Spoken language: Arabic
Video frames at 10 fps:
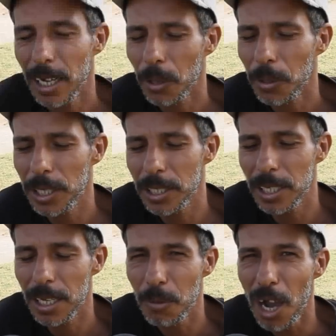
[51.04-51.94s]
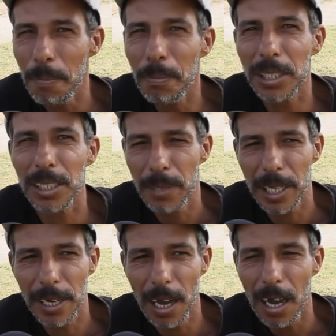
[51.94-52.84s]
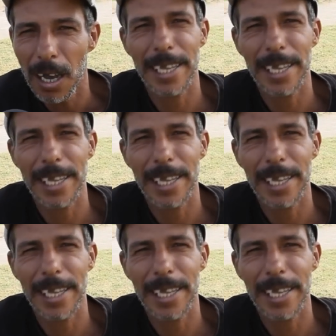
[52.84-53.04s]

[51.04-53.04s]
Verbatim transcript: انا كريزي محمد مهنه